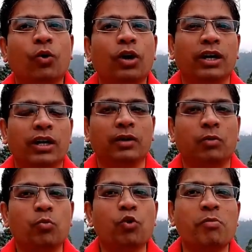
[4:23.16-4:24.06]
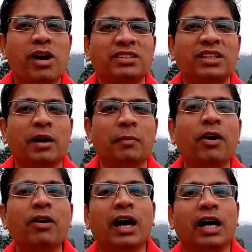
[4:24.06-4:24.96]
ஒரு மூணு மாதத்துக்கு
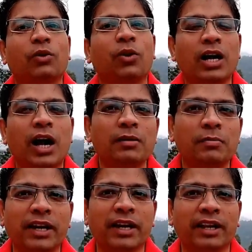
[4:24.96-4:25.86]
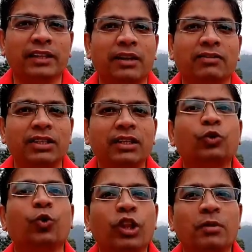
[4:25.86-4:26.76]
அப்புறம் அது ஒரு நாலு மணி நேரத்தில் வந்து
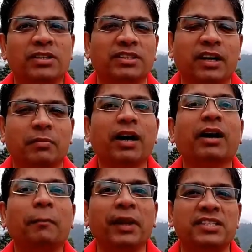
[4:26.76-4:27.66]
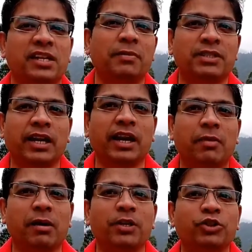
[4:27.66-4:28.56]
துரிதமாக செய்கிறோமா கம்ப்ளைண்ட்ஸ் இல்லாமல்
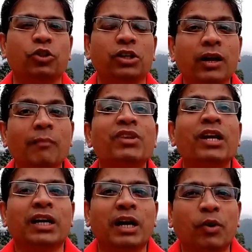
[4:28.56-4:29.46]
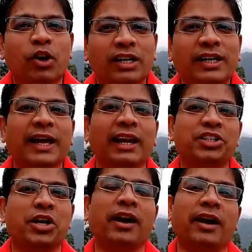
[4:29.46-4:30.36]
செய்கிறோமா அப்படின்னு சொல்லிட்டு நம்மளோட
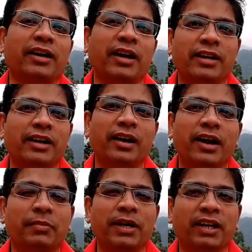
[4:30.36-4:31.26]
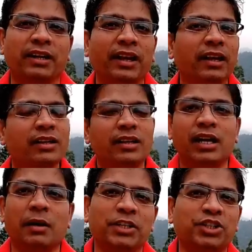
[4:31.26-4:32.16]
டைரக்ஷன் கரெக்டாக இருக்கா அப்படிங்கிறத
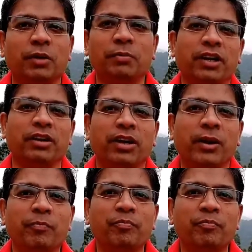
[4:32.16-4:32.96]
நம்ம செக் பண்ணிக்கோங்க